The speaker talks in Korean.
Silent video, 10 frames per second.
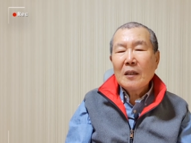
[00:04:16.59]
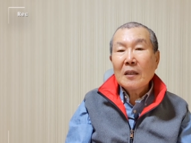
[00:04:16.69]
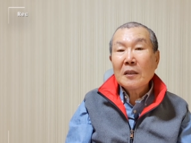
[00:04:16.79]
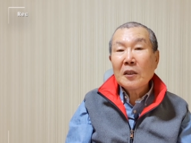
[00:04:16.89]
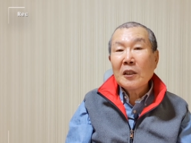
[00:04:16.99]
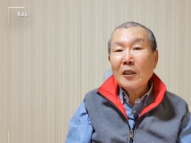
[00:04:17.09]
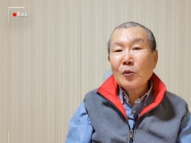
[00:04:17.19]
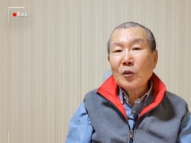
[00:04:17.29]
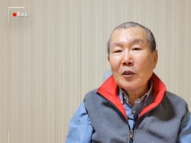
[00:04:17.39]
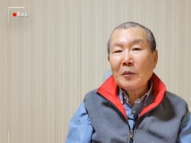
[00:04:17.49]
그래서
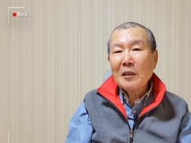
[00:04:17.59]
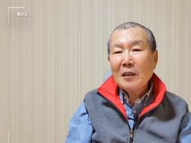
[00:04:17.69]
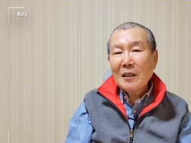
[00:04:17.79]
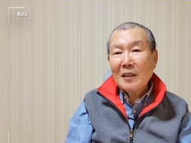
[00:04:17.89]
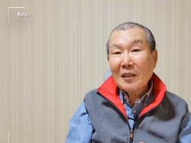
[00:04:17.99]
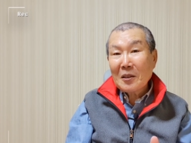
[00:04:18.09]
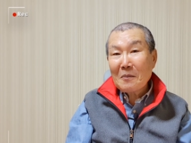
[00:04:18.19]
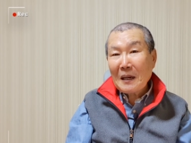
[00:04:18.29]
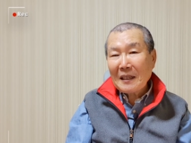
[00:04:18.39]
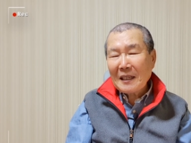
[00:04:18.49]
예수님이 그를
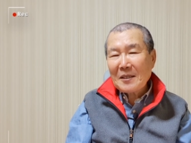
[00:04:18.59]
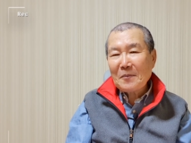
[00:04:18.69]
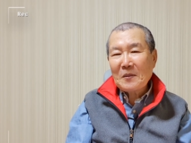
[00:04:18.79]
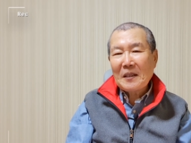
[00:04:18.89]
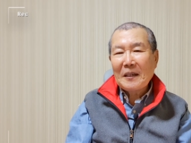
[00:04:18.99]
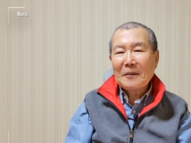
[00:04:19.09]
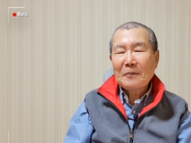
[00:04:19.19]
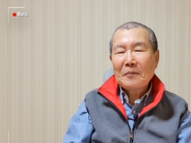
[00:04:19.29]
만났습니다.